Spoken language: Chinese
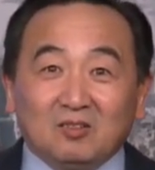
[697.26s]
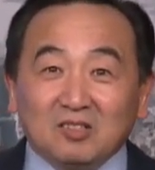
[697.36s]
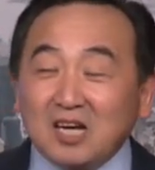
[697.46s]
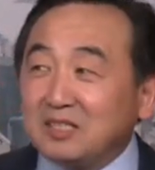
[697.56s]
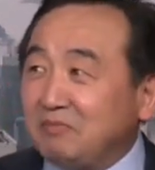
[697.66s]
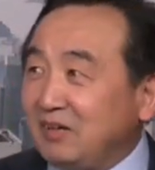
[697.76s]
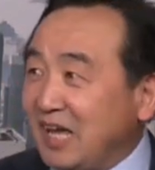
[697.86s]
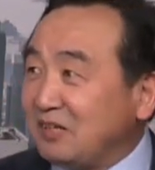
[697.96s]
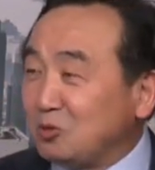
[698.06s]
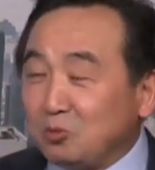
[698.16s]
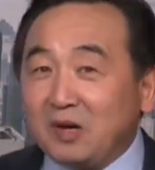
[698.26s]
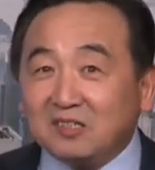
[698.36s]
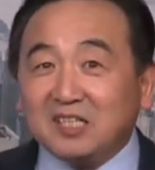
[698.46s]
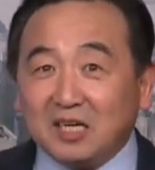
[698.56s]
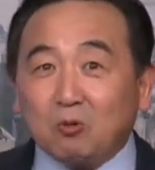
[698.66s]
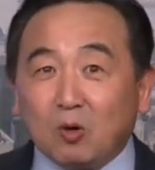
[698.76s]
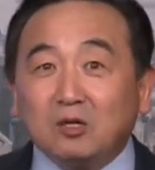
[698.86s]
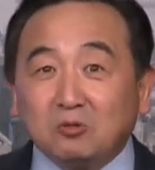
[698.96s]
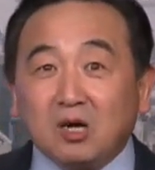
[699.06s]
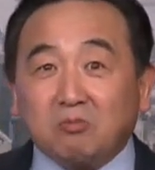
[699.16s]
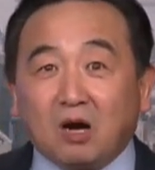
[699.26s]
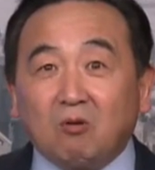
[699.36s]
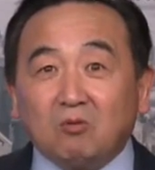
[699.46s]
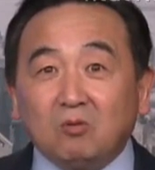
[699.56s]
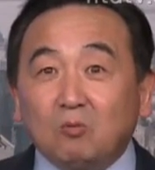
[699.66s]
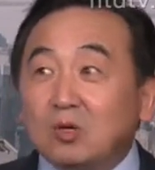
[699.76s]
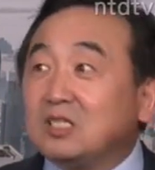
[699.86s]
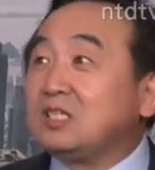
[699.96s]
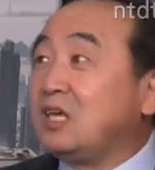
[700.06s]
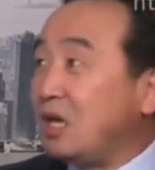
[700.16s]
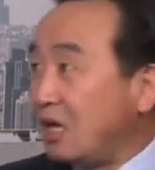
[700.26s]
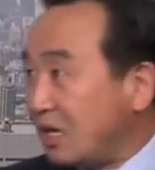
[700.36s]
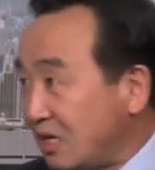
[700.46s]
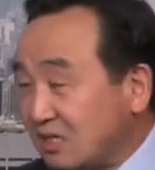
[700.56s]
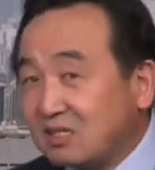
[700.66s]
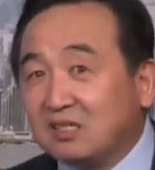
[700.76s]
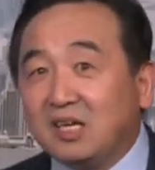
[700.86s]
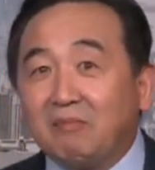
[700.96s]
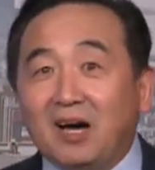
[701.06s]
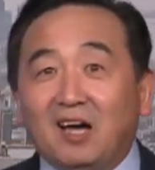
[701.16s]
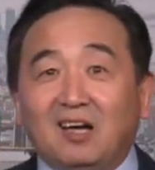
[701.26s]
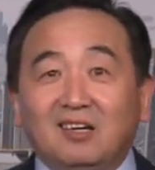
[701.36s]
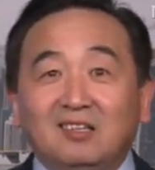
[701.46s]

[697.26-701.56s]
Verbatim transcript: 让你们连路边的野花都找不着，我气死你们！